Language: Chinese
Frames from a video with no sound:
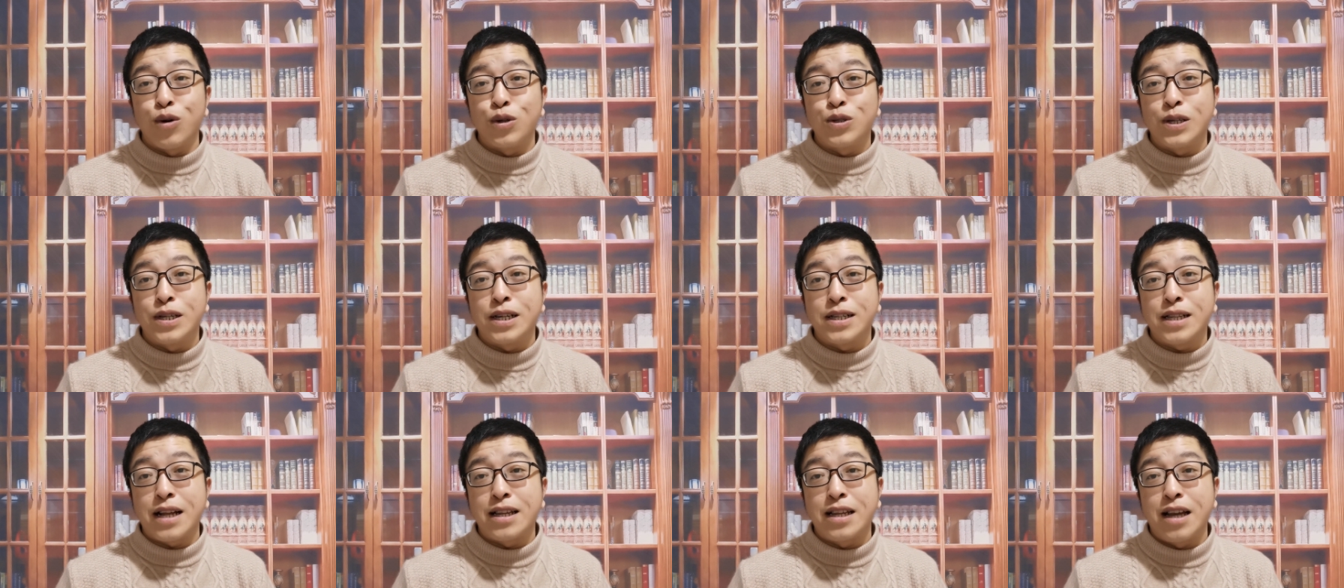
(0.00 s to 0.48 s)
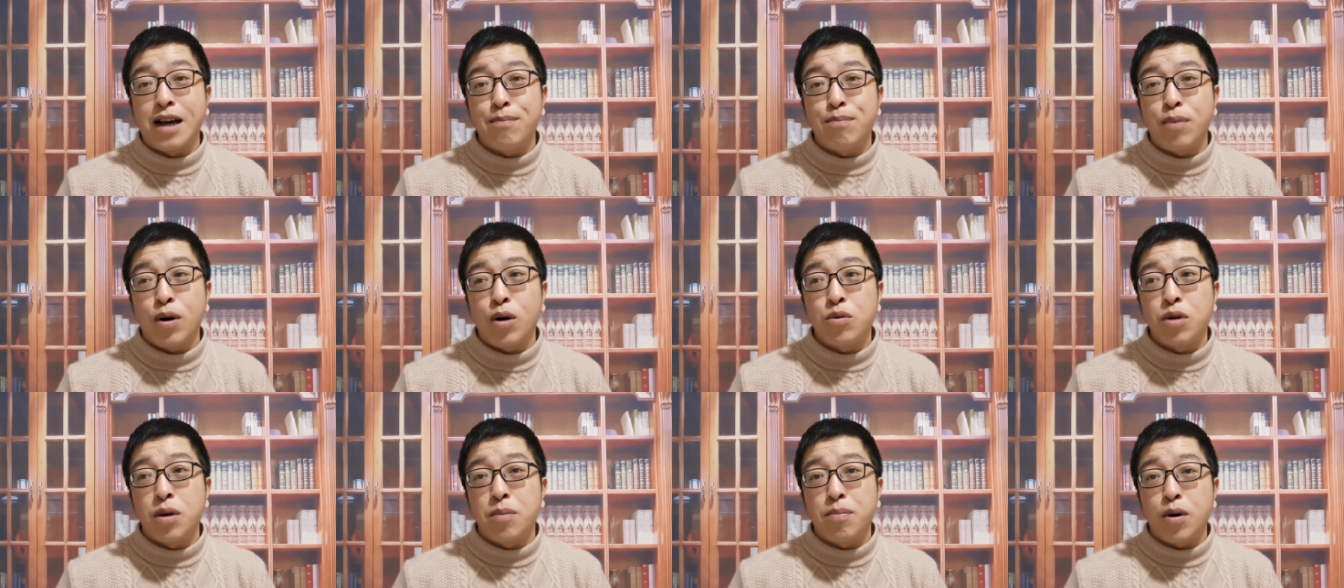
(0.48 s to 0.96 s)
我觉得大家
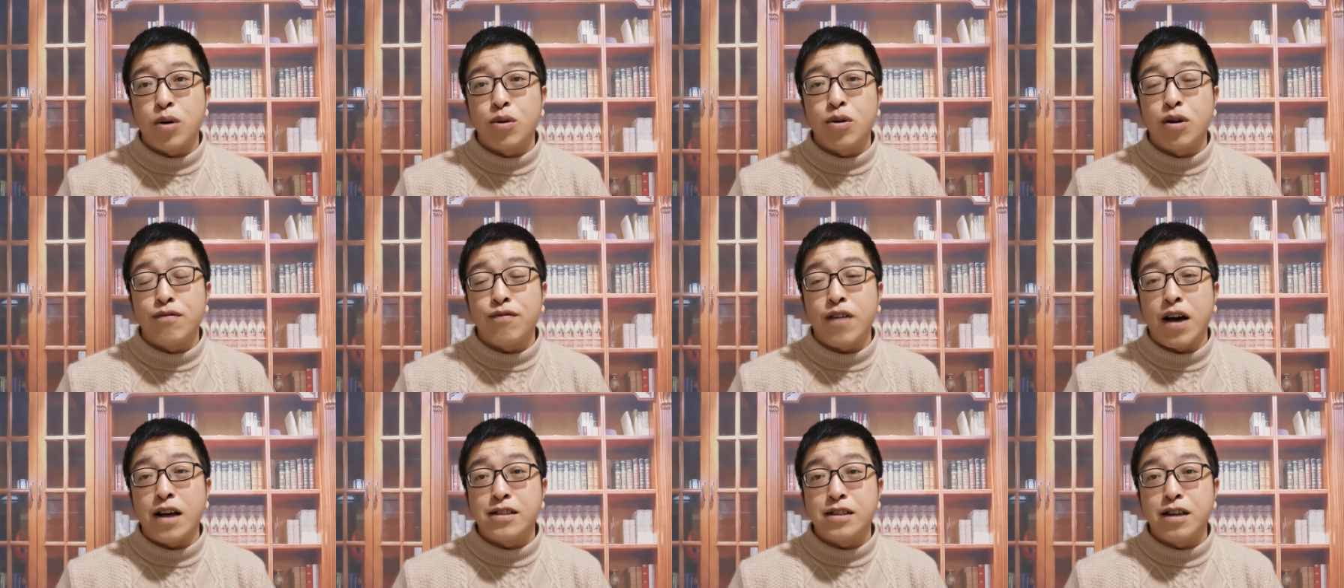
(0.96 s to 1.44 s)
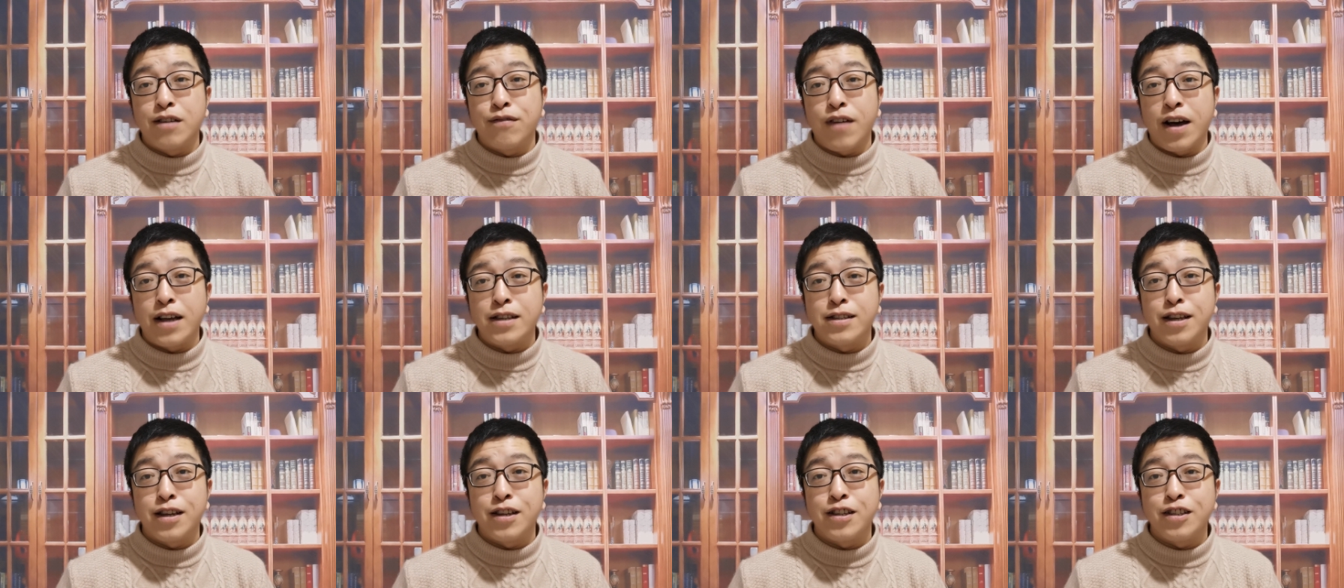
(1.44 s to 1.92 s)
抱怨抱怨发泄
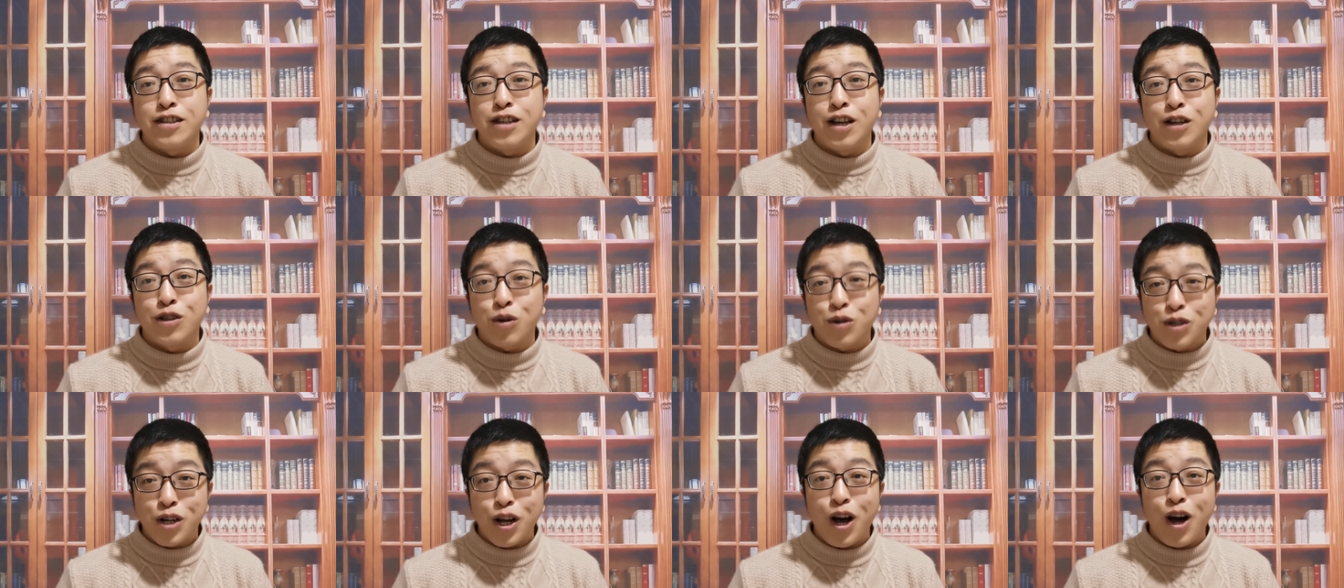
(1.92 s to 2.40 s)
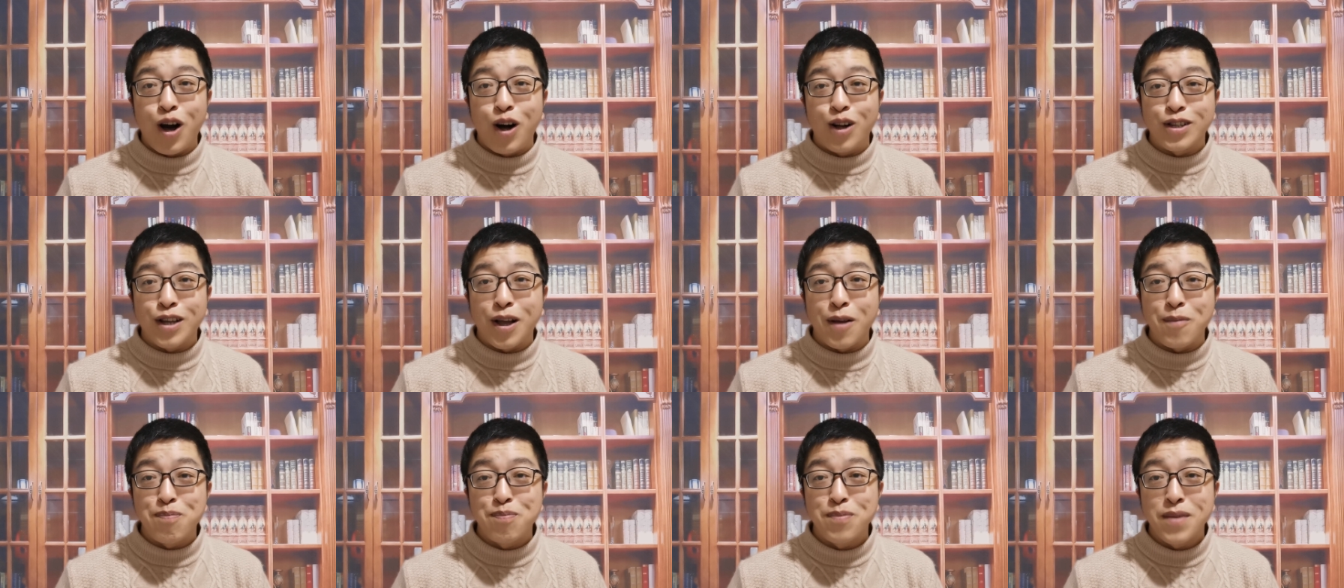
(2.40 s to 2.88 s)
发泄也都是好
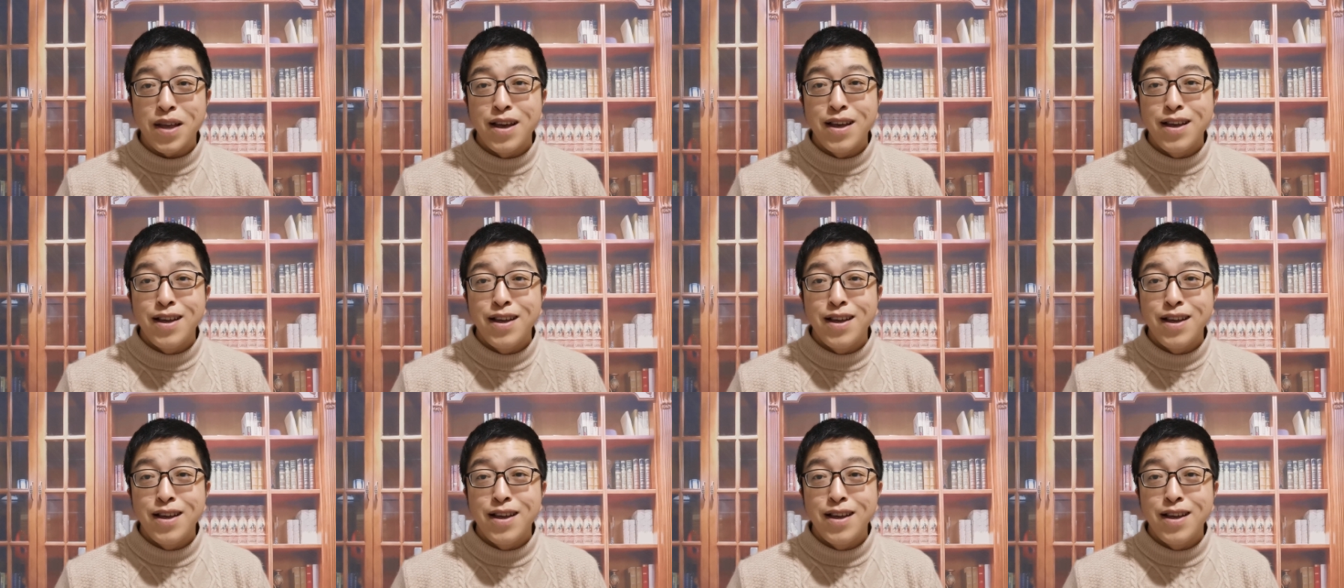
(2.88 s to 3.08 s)
的，